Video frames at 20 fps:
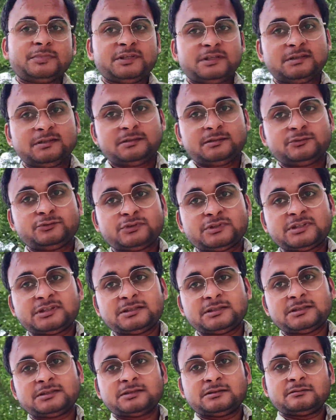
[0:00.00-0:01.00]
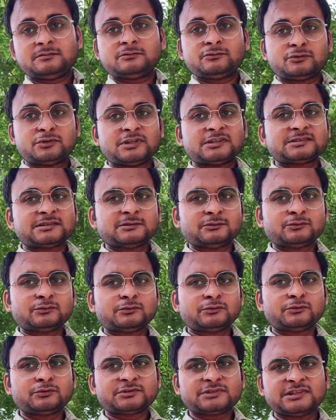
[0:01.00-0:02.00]
फिर जो है थोड़ा सा
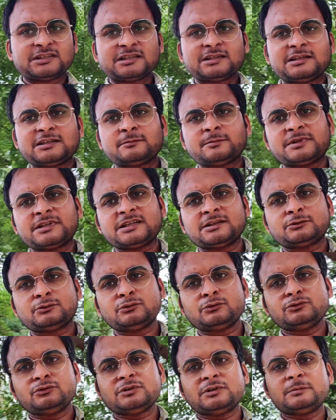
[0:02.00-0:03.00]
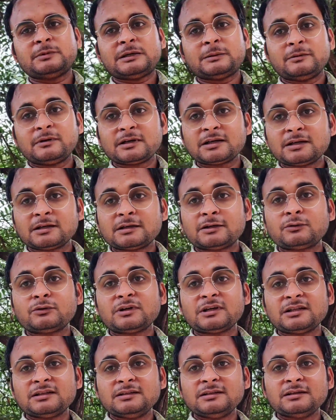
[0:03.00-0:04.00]
उनको कुछ लगा अटपटा तो जो है बाबा का
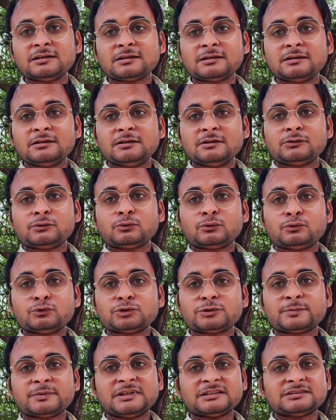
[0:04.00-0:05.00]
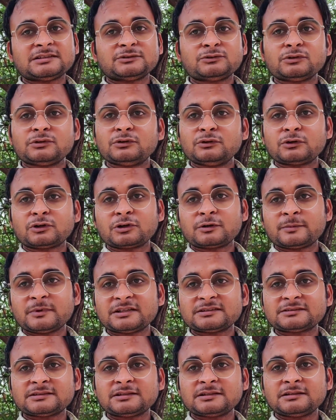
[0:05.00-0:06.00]
अकाउंट डाल दिया तो कुछ पैसा जो है गौरव के
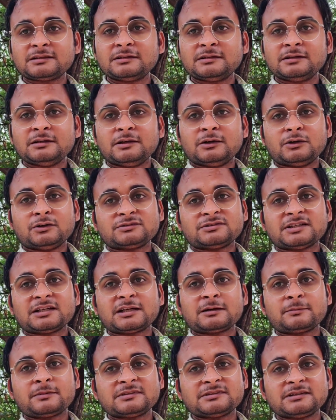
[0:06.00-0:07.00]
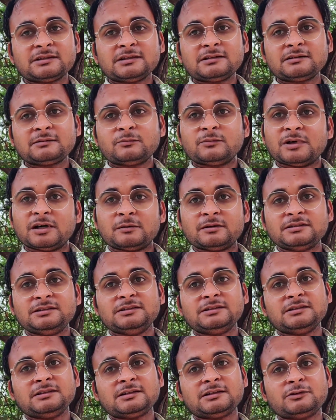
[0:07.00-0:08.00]
पास था और सारा पैसा बाबा
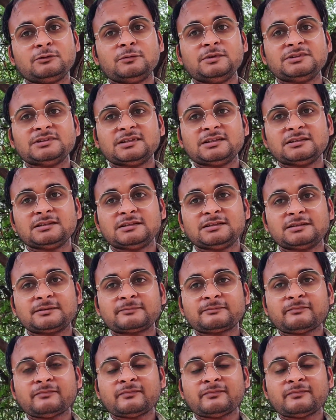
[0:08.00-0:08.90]
जी के अकाउंट में चला गया